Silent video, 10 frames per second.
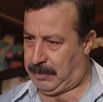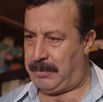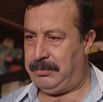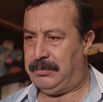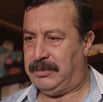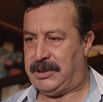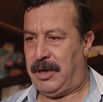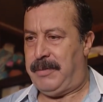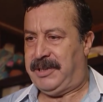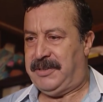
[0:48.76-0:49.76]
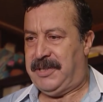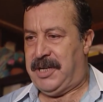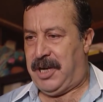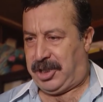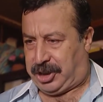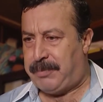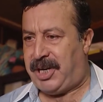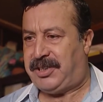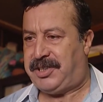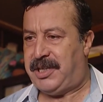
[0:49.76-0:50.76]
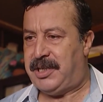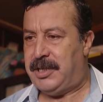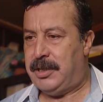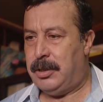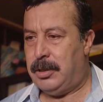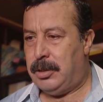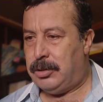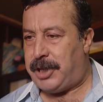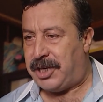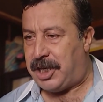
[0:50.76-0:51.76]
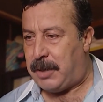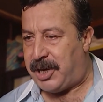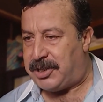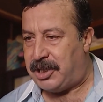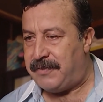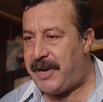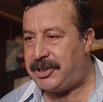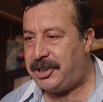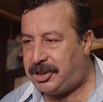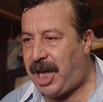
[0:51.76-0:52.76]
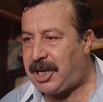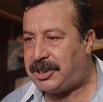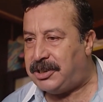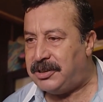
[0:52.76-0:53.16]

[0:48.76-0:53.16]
Tamam devam et. Açlığını bıraktık seni. Dershane parası dedim verdik tak.